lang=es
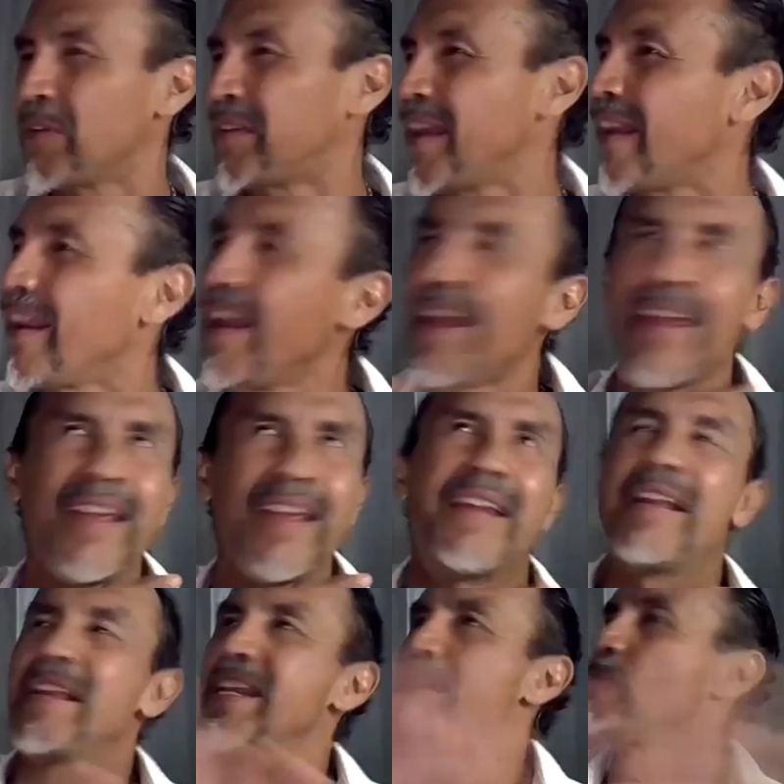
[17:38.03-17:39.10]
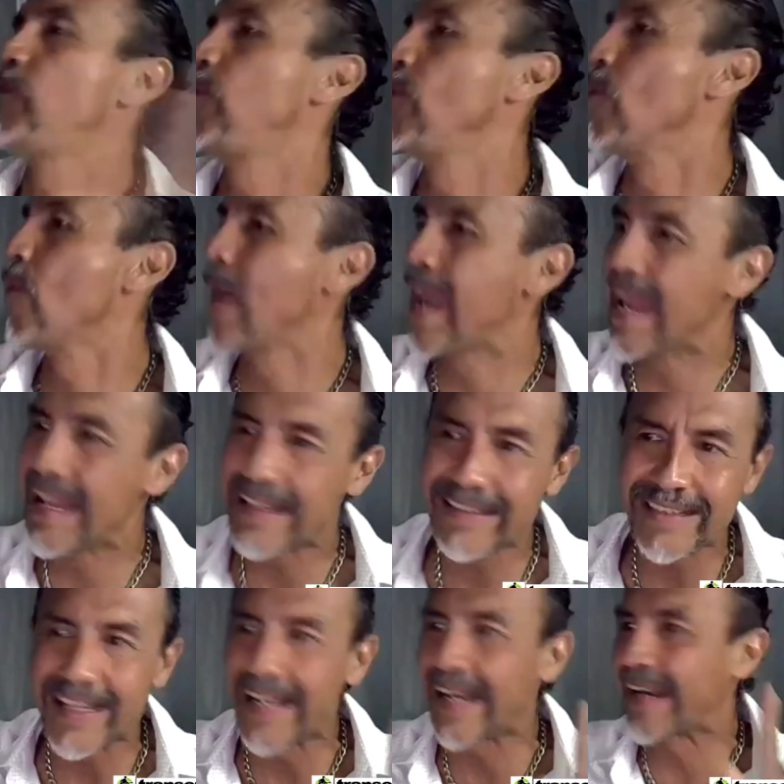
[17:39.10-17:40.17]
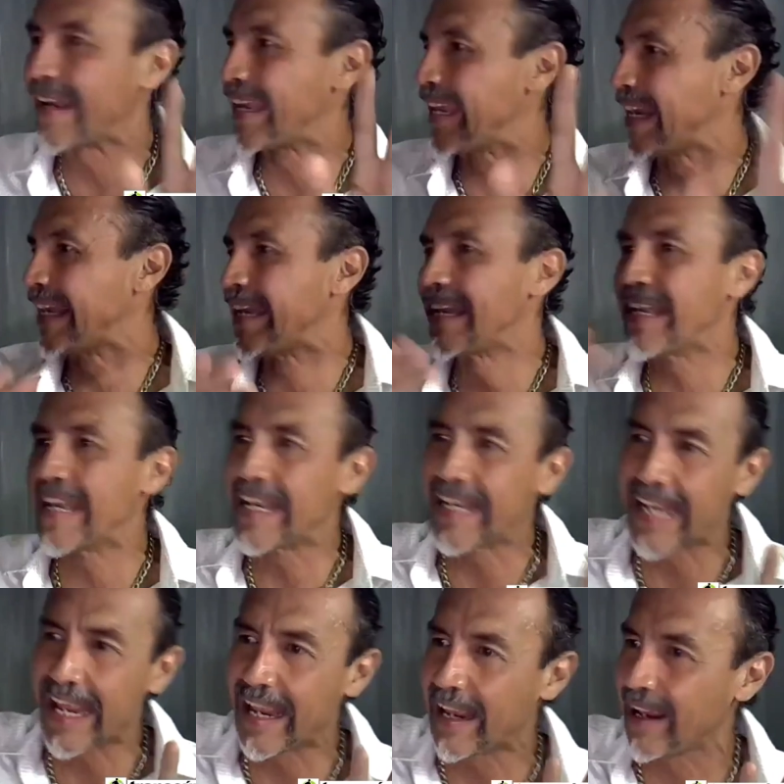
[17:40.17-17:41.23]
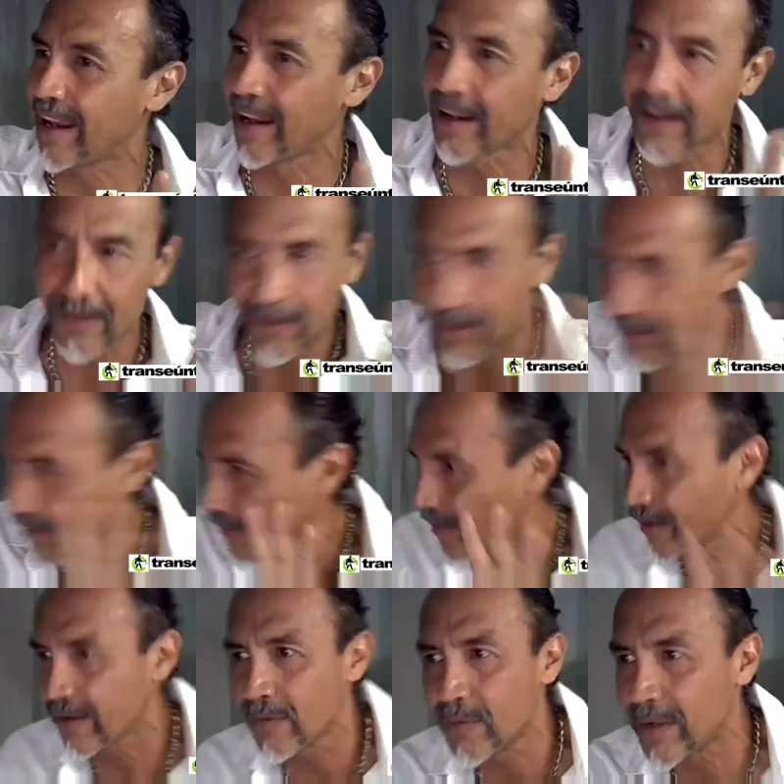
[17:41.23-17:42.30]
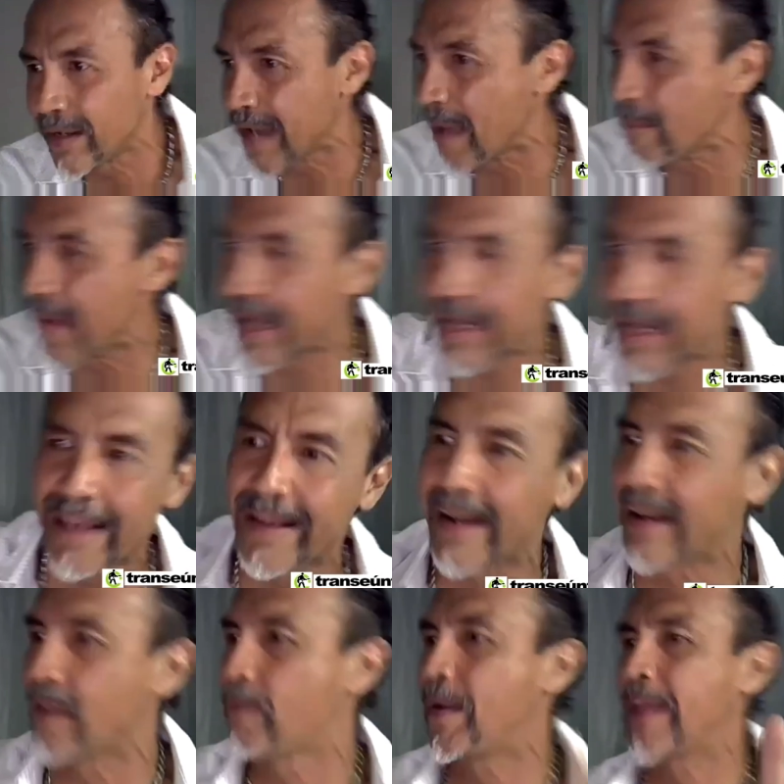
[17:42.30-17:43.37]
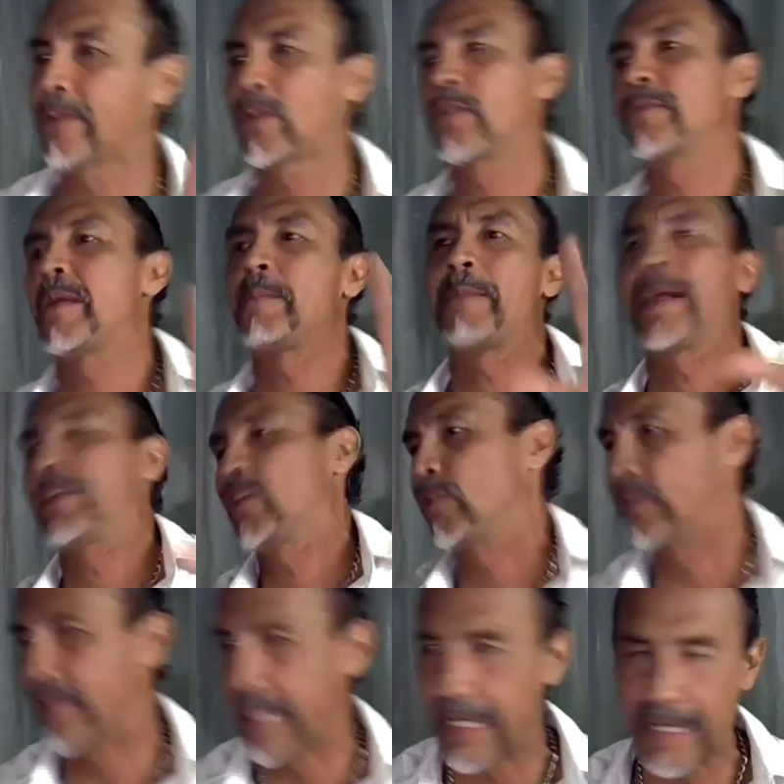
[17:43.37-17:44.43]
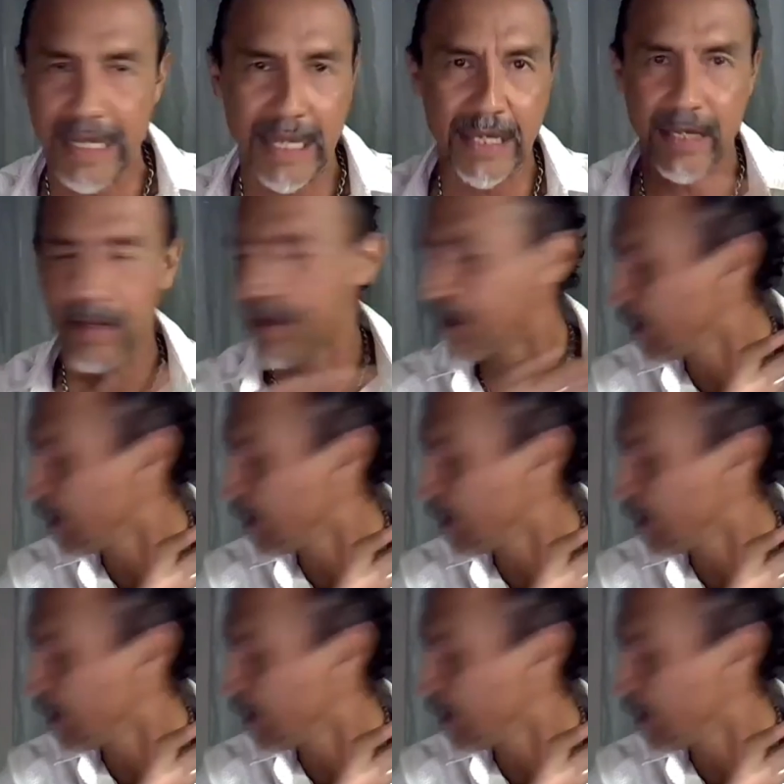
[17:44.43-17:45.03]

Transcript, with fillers: ser ni influencer, ni, ni, ni que una marca de refrescos me patrocine, ni...